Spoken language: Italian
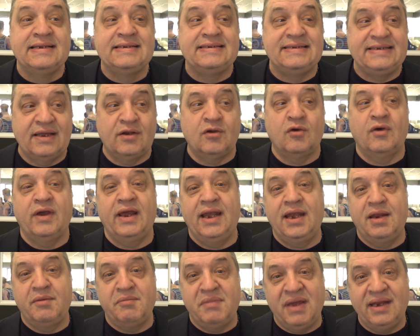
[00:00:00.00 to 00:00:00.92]
siano
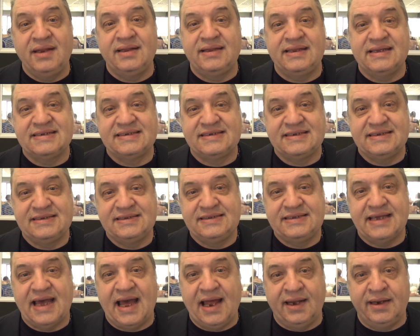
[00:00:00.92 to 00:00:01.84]
elementi
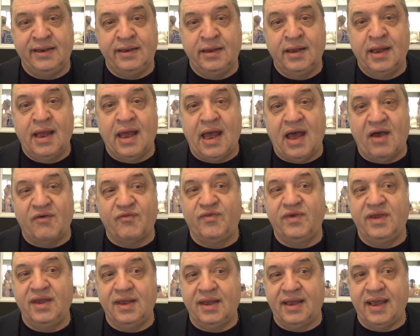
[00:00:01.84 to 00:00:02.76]
essenziali
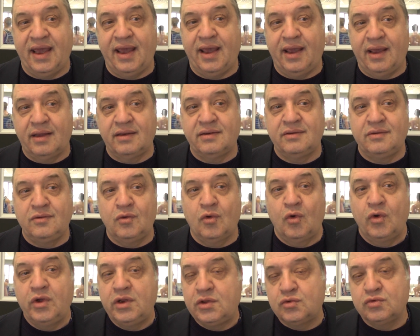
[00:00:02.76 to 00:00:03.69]
affinché
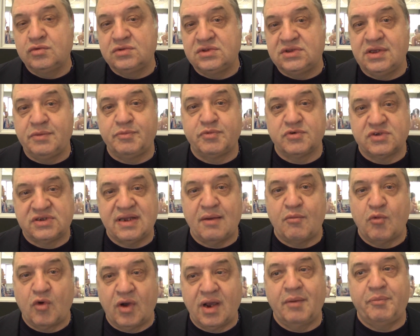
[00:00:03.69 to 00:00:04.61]
noi tutti
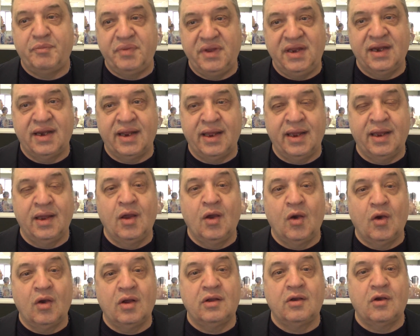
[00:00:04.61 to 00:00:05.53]
possiamo capire
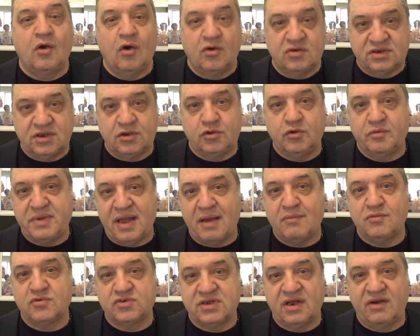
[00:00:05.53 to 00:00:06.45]
cosa
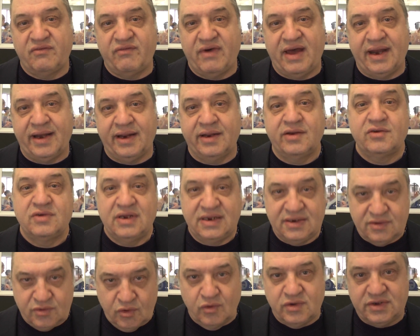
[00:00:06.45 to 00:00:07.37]
dobbiamo salvare,
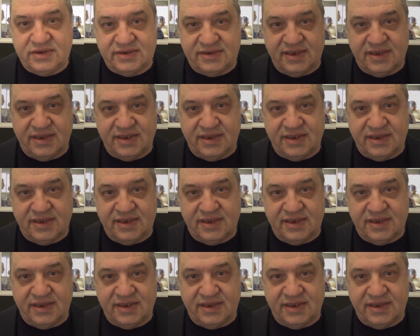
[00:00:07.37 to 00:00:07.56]
cioè noi